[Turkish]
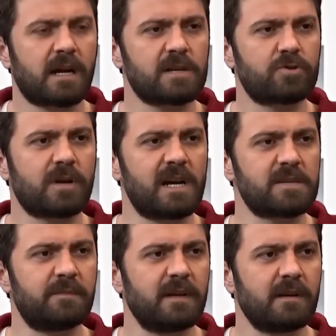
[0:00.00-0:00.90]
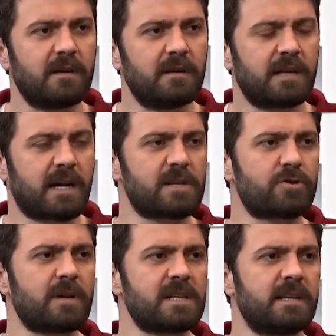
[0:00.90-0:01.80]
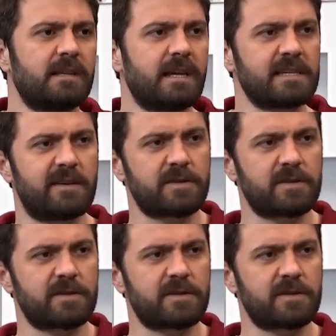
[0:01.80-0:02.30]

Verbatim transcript: Takaş tukaş mı? Takaş tukaş nedir ya?